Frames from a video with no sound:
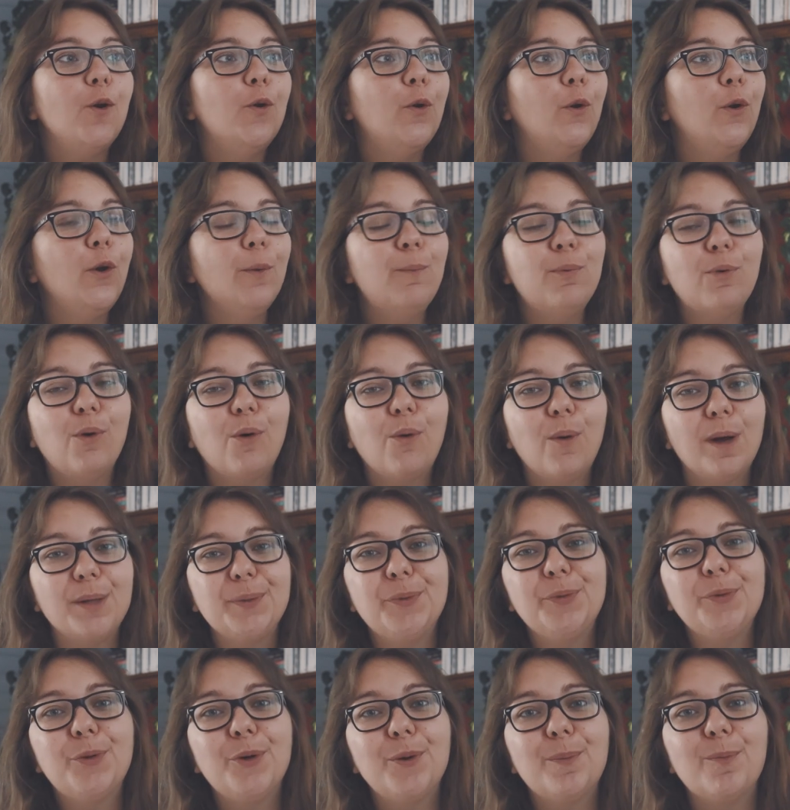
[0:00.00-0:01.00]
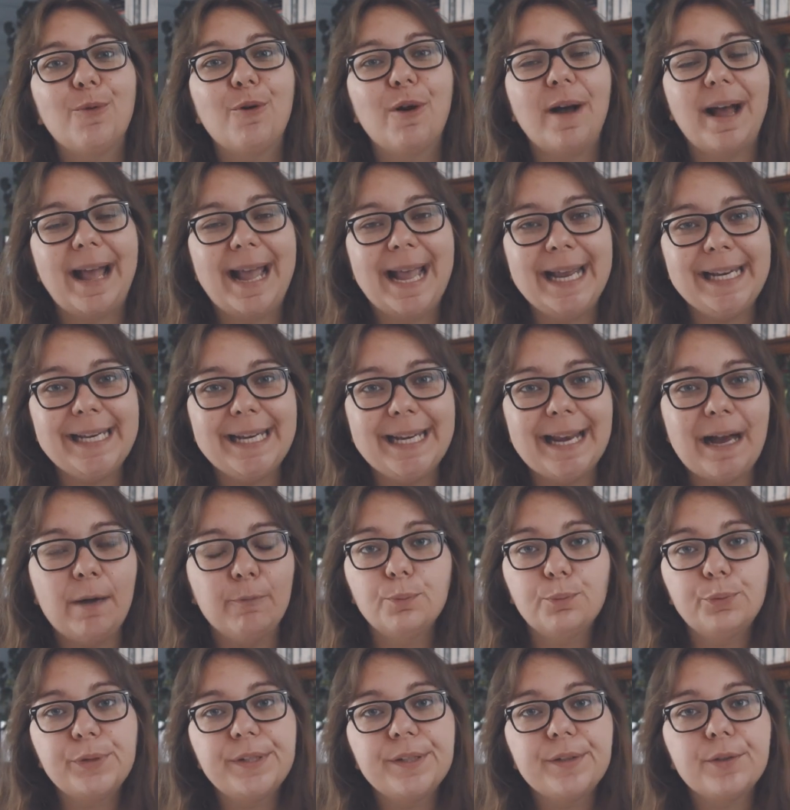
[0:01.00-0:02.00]
le pourquoi du comment elle est là
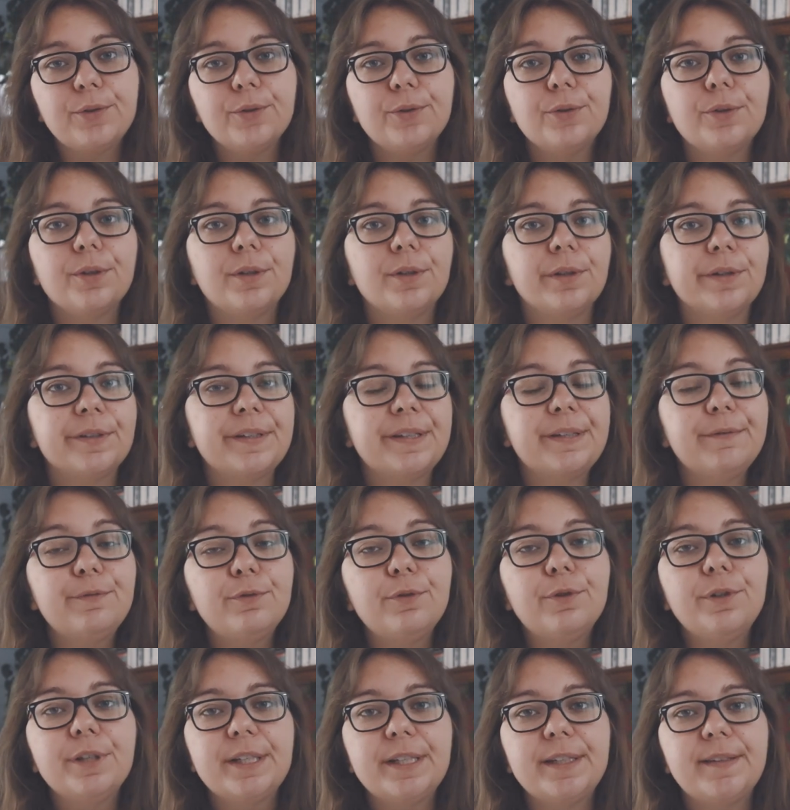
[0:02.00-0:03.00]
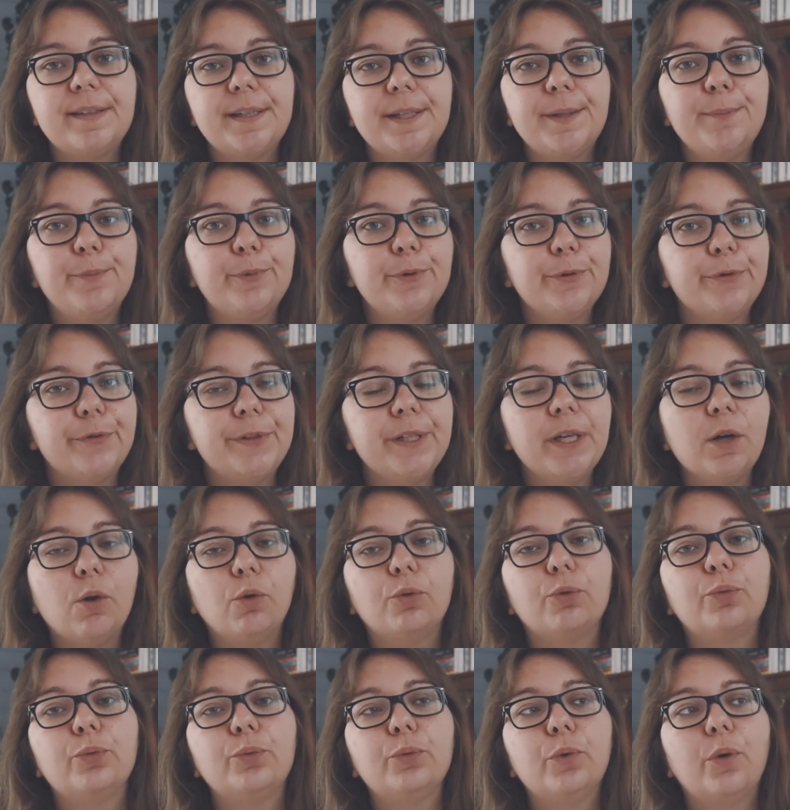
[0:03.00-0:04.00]
puisque euh, si vous connaissez Buffy
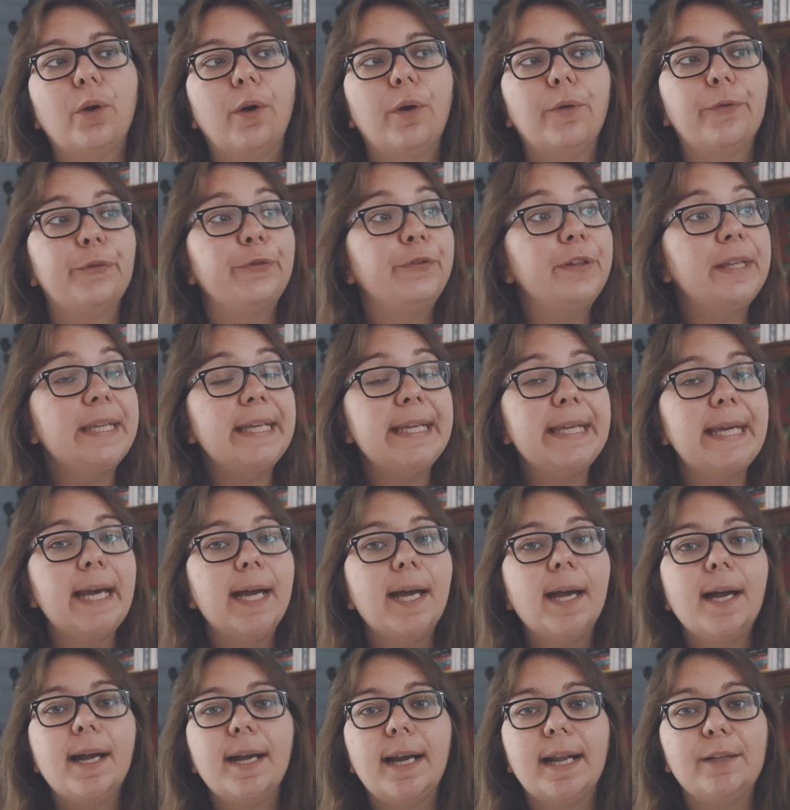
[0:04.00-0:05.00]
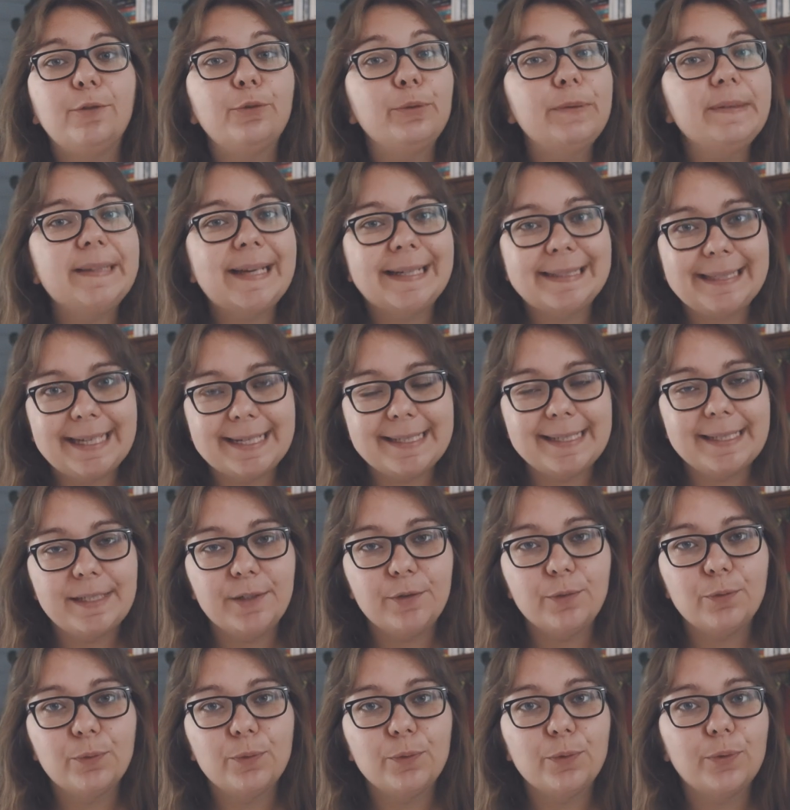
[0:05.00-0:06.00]
quand on euh, finit la toute dernière
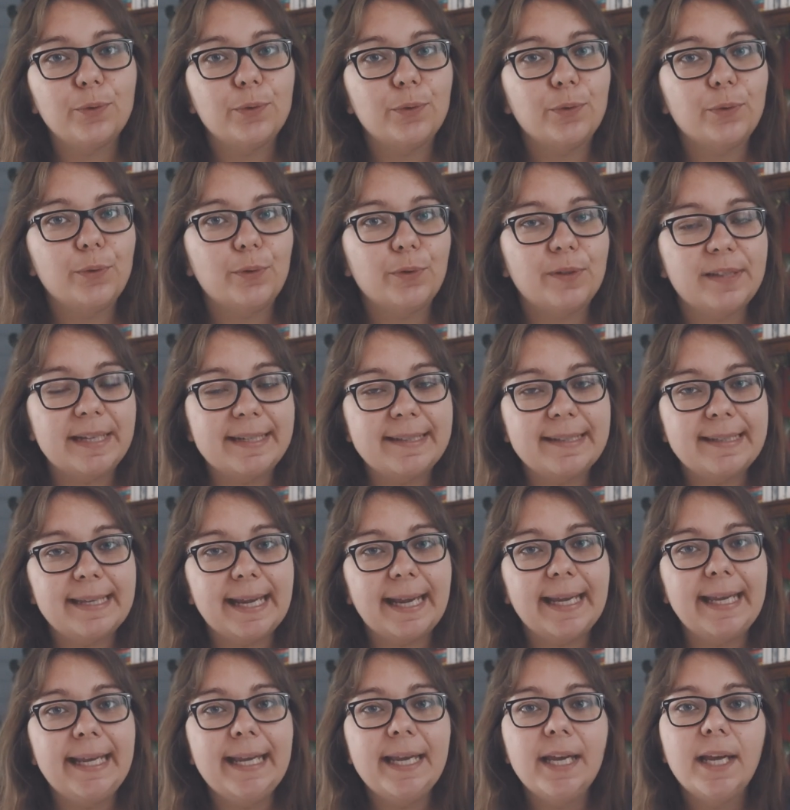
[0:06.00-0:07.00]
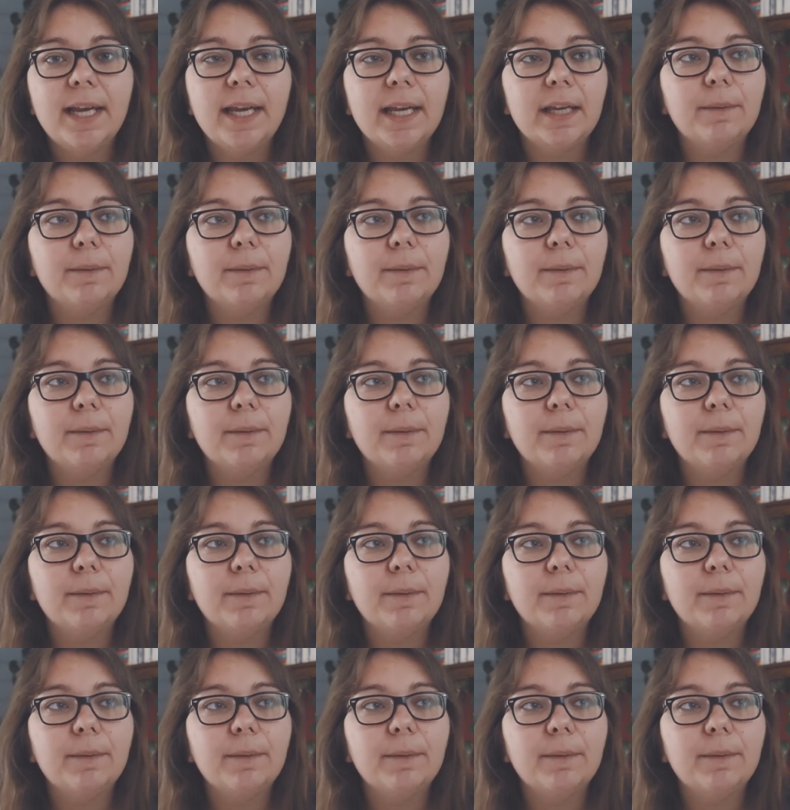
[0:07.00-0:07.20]
saison de, cette série,